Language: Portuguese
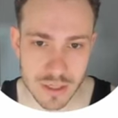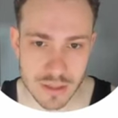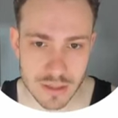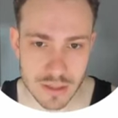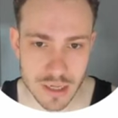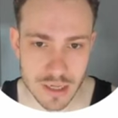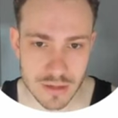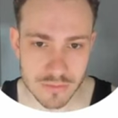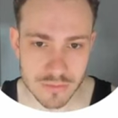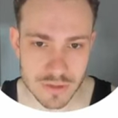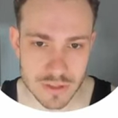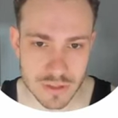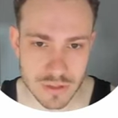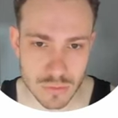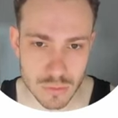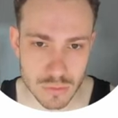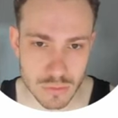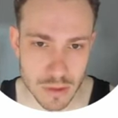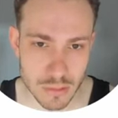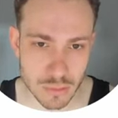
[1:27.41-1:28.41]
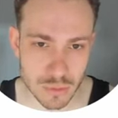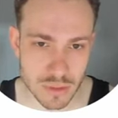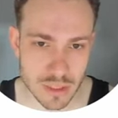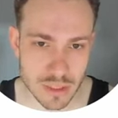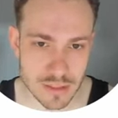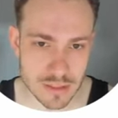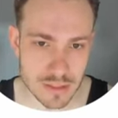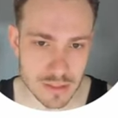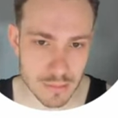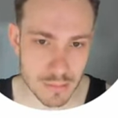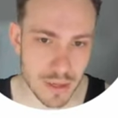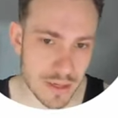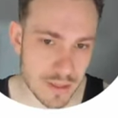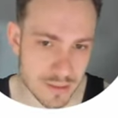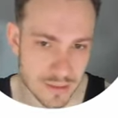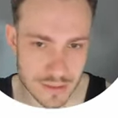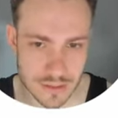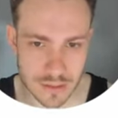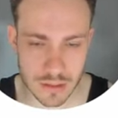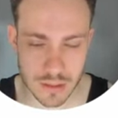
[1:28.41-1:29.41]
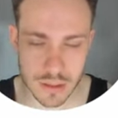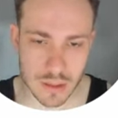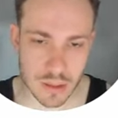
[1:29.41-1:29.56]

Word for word: e aí ele fez alguma mudança mais